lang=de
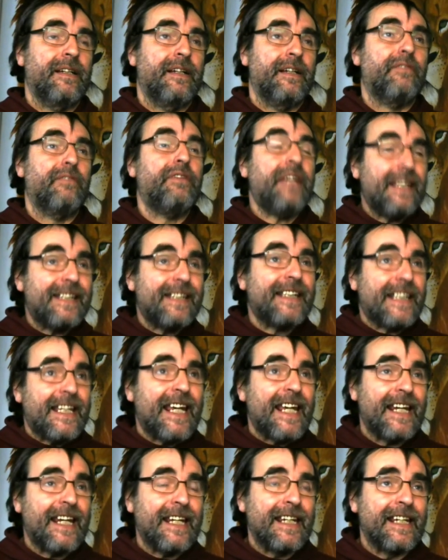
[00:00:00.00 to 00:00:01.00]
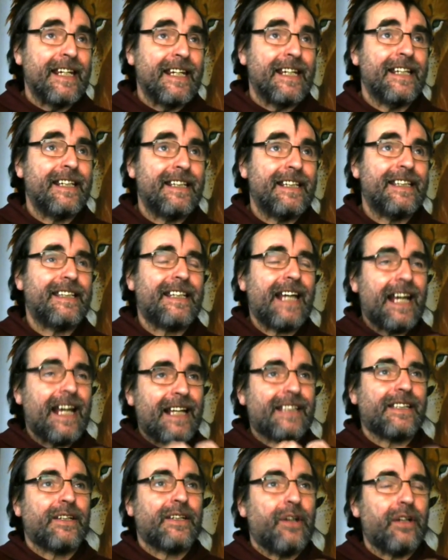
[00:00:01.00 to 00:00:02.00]
Wissen,
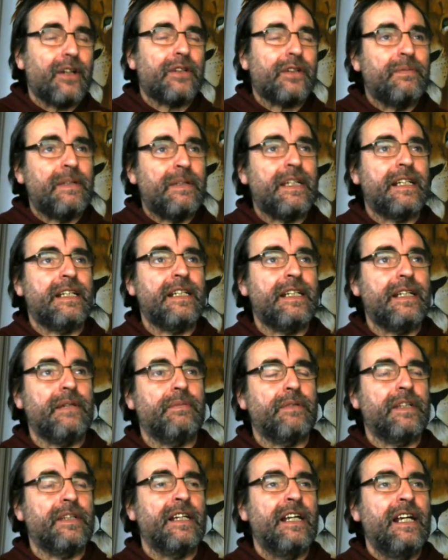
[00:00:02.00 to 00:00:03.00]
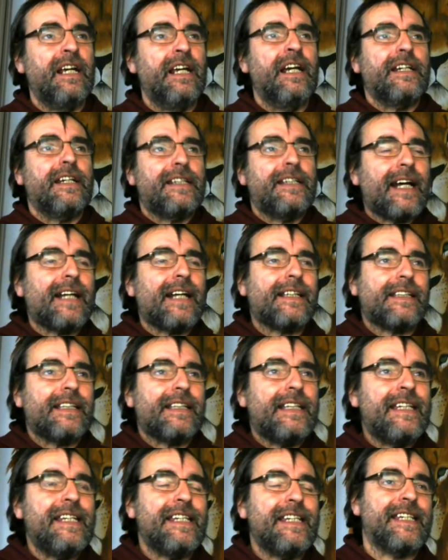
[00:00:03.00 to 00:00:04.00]
dass Gott mich liebt, dass
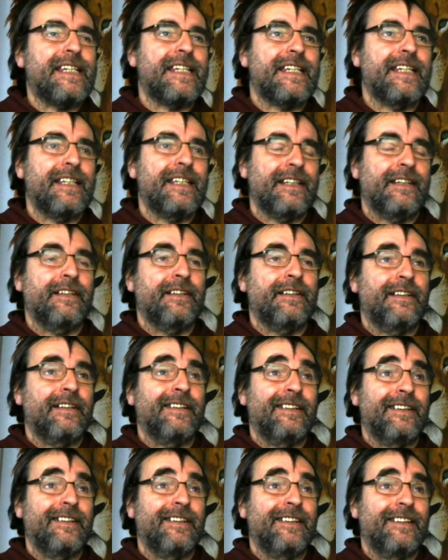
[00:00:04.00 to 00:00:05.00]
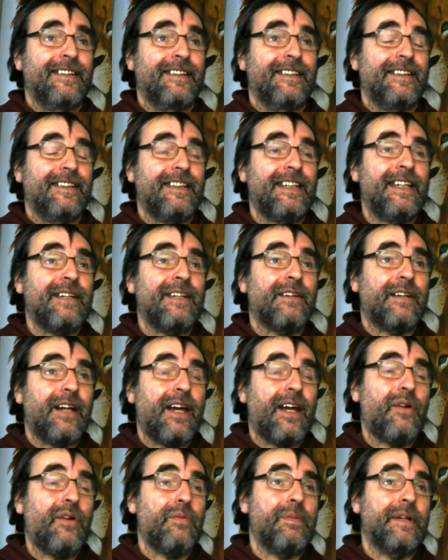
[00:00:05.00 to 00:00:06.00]
ich in
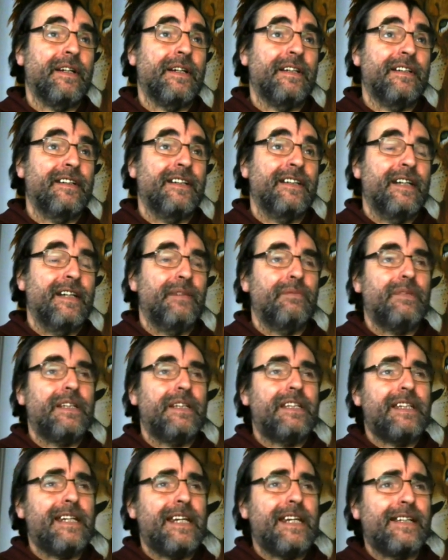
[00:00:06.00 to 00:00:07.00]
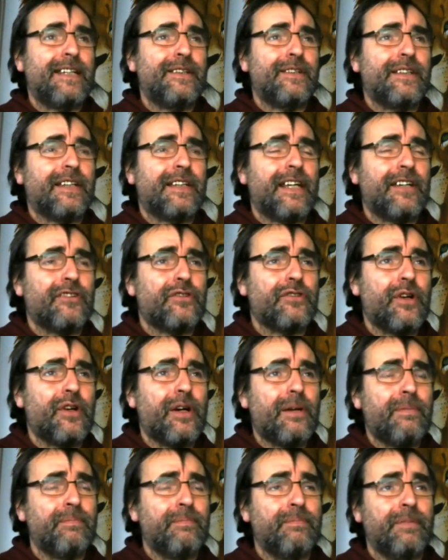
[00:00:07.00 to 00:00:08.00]
Glauben mit Jesus
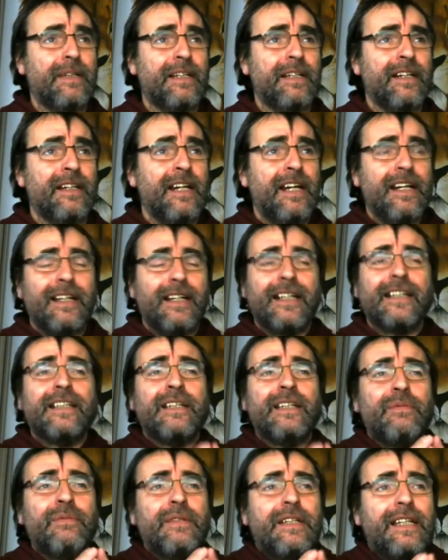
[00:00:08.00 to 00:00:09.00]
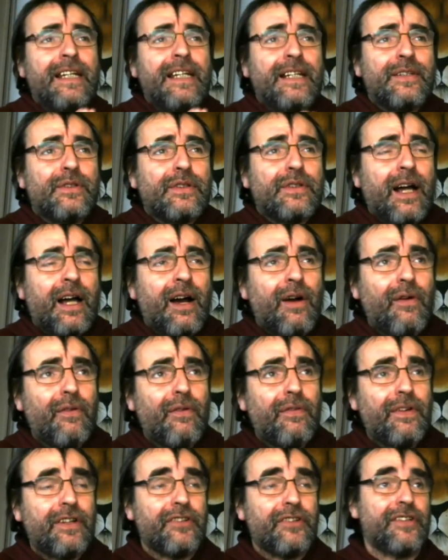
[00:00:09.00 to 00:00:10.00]
gestorben bin, dass ich mit Jesus
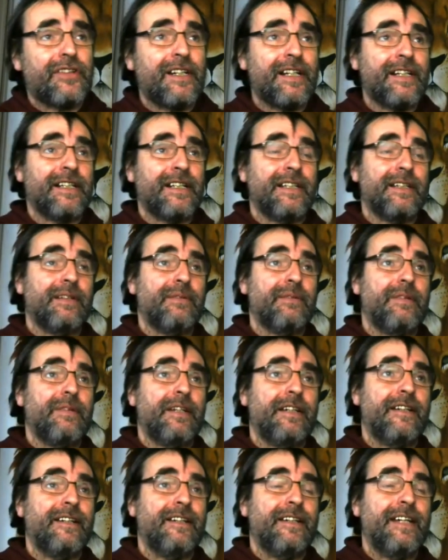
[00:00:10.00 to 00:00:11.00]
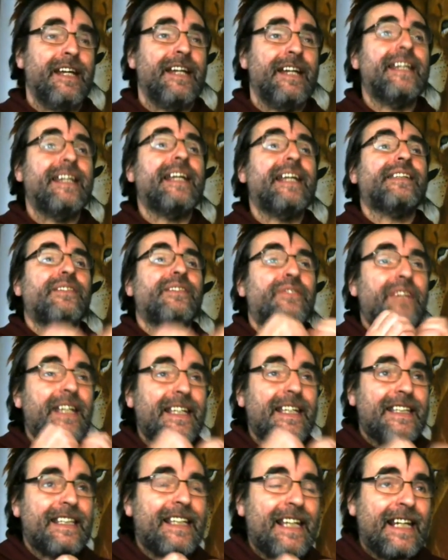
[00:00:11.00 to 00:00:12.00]
auferstanden bin. Das
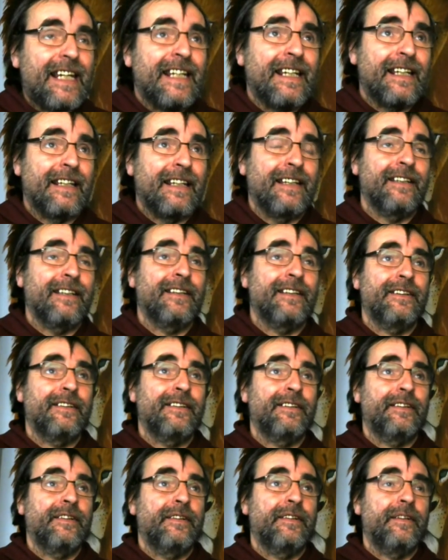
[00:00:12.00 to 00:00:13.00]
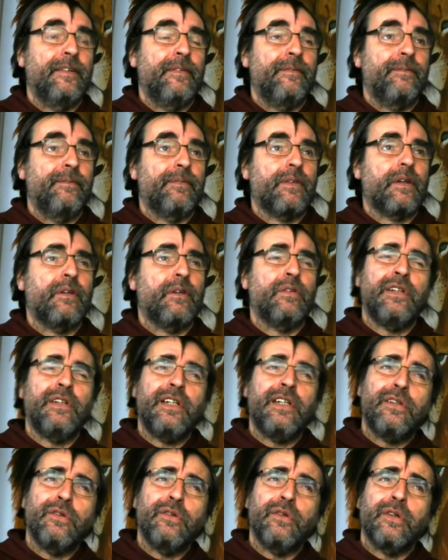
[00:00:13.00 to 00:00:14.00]
Wissen und
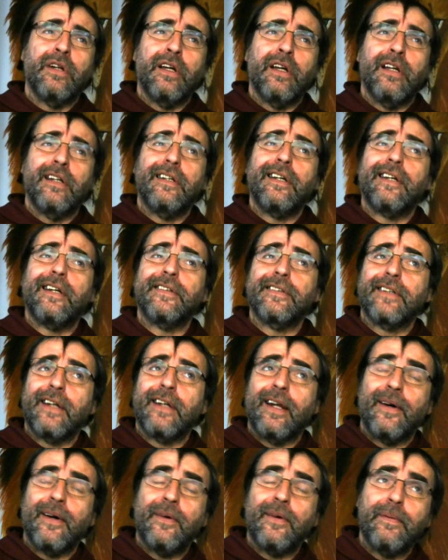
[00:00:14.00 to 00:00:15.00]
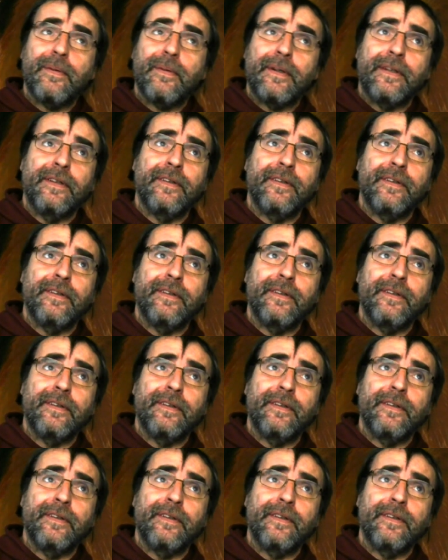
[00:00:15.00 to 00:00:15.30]
nicht nur das Glauben.